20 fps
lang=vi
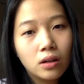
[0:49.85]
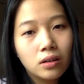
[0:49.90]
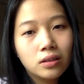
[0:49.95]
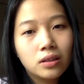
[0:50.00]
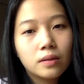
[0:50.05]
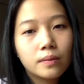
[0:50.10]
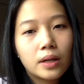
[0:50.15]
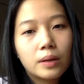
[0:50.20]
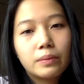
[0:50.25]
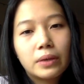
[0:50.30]

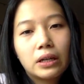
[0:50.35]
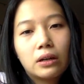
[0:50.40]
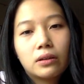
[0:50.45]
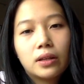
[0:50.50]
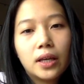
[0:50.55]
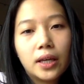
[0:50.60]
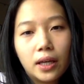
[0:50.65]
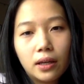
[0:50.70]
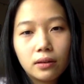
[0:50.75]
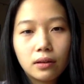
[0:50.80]
nhưng mà mình có
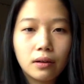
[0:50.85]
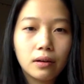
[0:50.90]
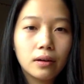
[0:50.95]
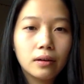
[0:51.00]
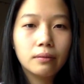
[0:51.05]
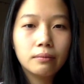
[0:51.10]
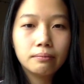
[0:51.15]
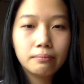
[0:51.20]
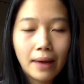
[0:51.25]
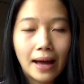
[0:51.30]
thể nghĩ
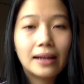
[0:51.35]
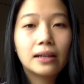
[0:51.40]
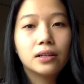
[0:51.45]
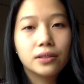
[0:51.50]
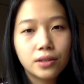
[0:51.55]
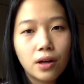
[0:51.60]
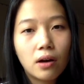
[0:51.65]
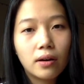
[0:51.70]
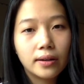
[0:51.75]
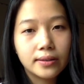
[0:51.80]
tới ba lý
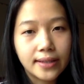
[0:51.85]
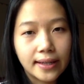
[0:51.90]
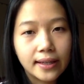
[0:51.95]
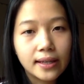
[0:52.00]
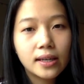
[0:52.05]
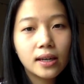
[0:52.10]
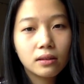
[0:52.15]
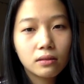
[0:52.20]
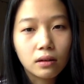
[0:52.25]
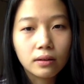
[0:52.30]
do để giải
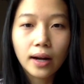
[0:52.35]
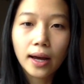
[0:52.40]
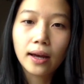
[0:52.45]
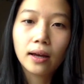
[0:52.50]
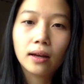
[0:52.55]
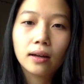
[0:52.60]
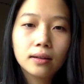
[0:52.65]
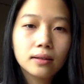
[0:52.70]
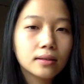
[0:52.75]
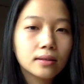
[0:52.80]
thích hiện tượng này
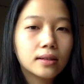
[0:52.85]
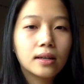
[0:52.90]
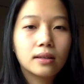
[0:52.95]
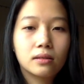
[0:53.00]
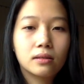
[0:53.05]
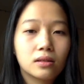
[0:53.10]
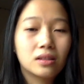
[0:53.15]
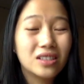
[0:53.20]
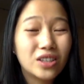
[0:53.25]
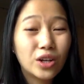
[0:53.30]
hiện
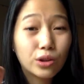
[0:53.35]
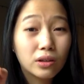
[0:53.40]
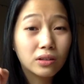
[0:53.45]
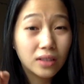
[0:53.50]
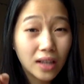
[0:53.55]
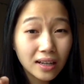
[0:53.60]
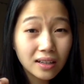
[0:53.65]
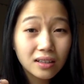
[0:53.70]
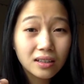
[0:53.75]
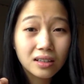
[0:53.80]
lý do thứ
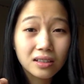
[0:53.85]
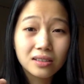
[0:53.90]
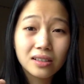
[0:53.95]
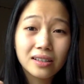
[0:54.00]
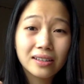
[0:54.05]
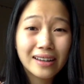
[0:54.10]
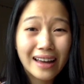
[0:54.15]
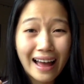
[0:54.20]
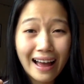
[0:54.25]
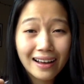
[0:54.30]
nhất là người
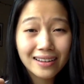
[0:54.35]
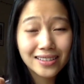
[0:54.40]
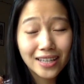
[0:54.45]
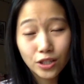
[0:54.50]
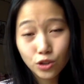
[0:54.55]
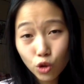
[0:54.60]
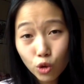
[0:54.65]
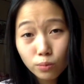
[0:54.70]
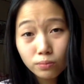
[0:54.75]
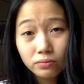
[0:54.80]
khác sẽ
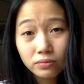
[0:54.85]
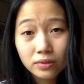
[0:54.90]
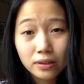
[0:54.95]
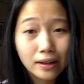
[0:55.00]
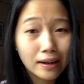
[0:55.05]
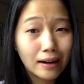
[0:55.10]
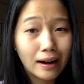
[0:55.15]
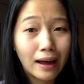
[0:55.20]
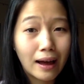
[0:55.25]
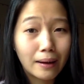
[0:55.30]
giúp
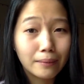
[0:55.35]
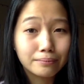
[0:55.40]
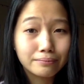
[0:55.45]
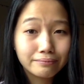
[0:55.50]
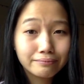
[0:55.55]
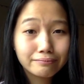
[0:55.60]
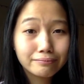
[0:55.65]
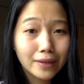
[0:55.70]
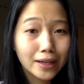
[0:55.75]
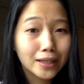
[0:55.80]
nên là
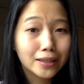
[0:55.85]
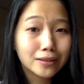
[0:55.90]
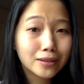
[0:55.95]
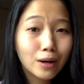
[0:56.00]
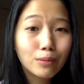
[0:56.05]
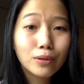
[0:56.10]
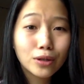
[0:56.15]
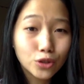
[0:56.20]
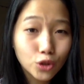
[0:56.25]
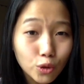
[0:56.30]
mình
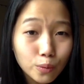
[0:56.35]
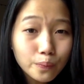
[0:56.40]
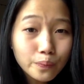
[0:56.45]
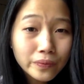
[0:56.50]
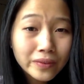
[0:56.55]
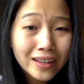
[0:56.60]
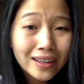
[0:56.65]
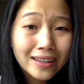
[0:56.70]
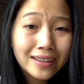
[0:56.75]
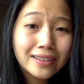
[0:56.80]
không cần giúp
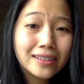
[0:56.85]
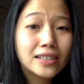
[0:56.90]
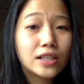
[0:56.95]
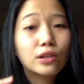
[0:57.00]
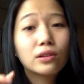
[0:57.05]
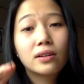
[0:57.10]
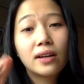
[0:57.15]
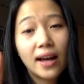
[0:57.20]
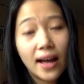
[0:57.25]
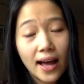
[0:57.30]
lý do
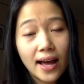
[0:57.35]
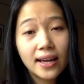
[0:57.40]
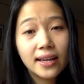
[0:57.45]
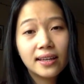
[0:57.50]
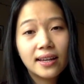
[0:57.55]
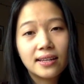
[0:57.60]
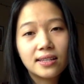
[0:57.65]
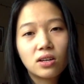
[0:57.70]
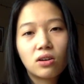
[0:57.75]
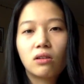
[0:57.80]
thứ hai
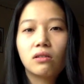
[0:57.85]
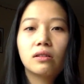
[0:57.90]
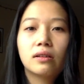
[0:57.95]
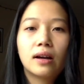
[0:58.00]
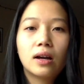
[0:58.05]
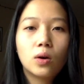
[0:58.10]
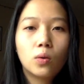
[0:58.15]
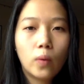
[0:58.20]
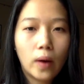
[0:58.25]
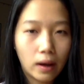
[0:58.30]
là sẽ có người
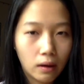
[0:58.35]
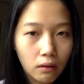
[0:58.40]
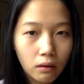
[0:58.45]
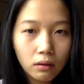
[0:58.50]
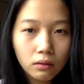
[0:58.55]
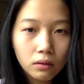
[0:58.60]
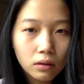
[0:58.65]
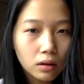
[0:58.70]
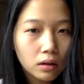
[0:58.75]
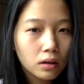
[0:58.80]
khác khỏe
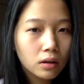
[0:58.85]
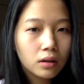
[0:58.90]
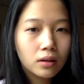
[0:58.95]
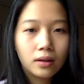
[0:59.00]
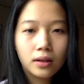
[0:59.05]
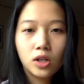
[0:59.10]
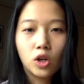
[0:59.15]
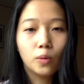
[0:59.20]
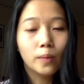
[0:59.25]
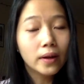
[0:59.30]
hơn
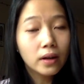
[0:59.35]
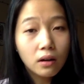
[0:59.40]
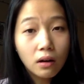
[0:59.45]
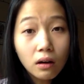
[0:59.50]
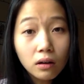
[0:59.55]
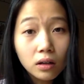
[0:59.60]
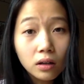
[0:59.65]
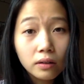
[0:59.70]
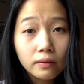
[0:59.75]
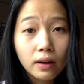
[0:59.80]
hiểu biết
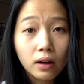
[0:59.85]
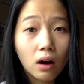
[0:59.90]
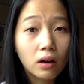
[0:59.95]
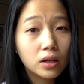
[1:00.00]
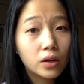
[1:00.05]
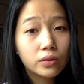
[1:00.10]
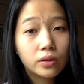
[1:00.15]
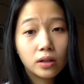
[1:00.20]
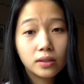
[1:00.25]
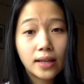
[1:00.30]
hơn và có
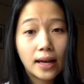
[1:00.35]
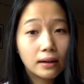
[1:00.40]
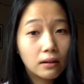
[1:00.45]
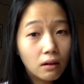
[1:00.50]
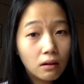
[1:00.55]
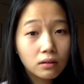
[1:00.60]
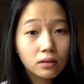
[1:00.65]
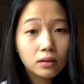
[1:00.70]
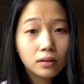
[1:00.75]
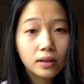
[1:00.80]
nhiều thời gian
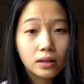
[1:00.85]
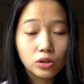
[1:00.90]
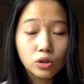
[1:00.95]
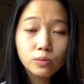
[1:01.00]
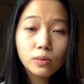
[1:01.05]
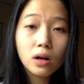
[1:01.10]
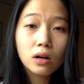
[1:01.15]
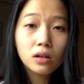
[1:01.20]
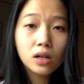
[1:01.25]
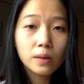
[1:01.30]
hơn để giúp
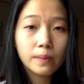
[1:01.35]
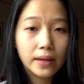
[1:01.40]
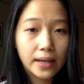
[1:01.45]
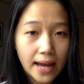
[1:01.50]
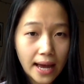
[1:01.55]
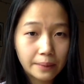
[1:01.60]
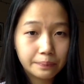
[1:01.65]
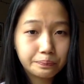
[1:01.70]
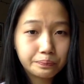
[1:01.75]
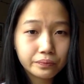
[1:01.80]
đỡ người bị
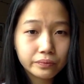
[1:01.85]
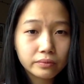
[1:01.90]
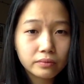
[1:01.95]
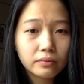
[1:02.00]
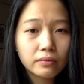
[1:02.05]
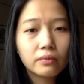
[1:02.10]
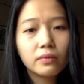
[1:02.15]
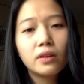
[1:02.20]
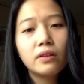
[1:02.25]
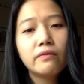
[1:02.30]
nạn
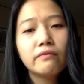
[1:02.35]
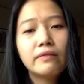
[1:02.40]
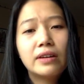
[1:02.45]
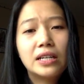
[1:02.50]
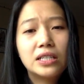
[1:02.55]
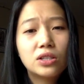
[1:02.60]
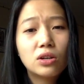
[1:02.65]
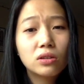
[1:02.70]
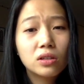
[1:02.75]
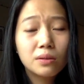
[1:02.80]
và
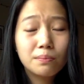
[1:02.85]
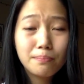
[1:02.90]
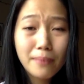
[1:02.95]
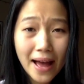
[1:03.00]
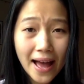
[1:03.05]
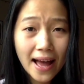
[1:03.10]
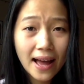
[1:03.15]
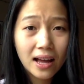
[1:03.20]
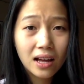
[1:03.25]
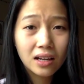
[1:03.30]
lý do thứ
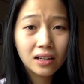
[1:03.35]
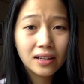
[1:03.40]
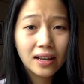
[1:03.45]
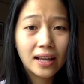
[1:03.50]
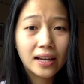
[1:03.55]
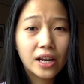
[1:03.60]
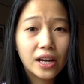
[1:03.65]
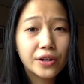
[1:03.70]
ba là